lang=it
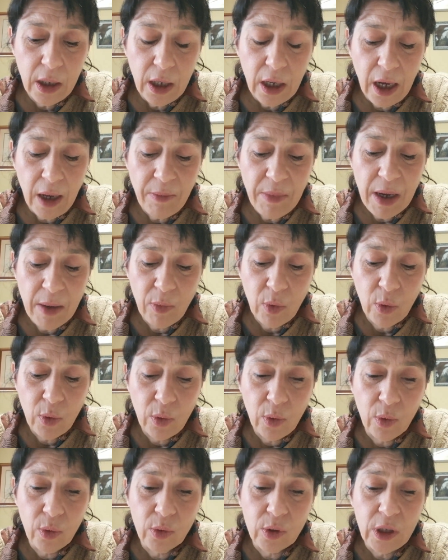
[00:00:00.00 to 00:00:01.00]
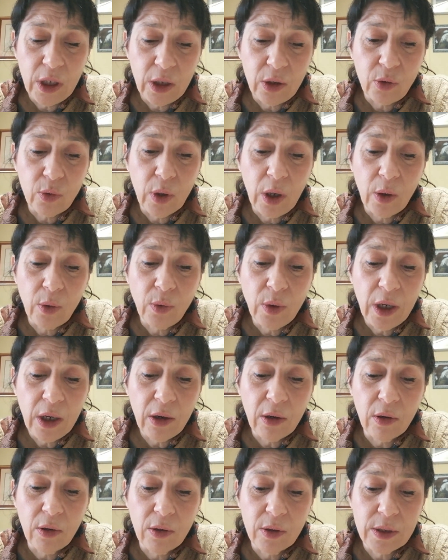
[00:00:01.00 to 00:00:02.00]
abbiamo detto alcune
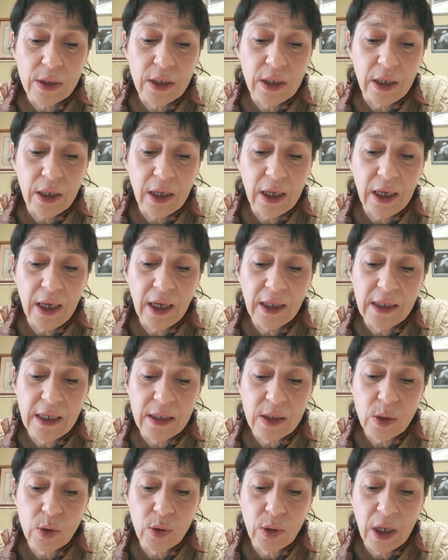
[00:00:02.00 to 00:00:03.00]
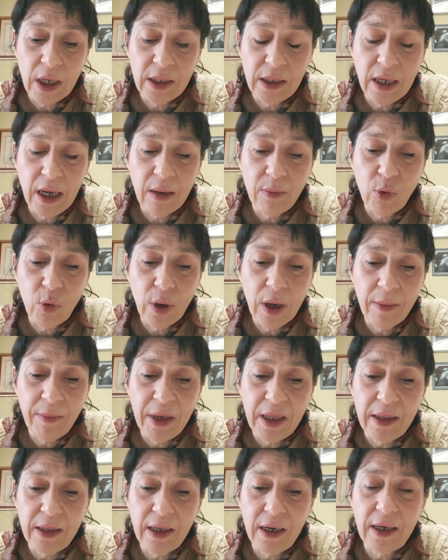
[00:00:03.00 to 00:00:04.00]
cose che adesso andiamo a
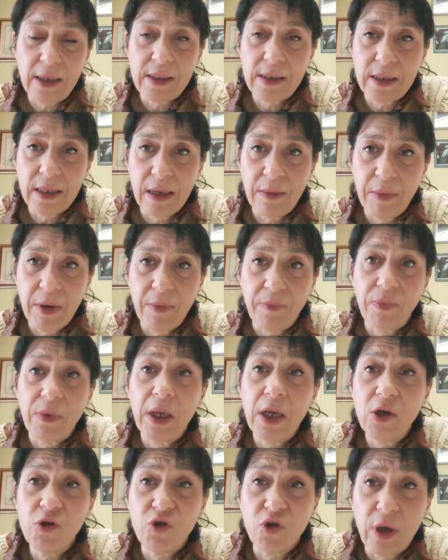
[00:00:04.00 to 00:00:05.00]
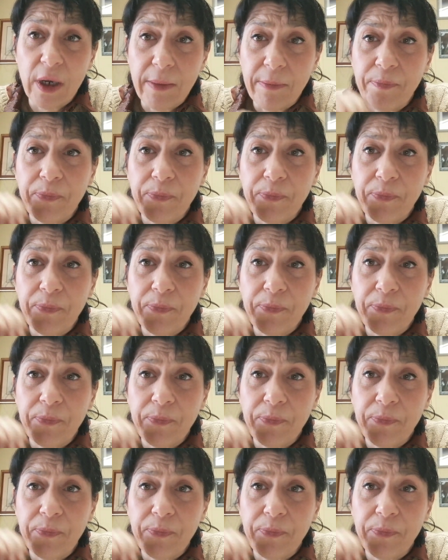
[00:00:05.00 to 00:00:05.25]
mettere insieme, e cioè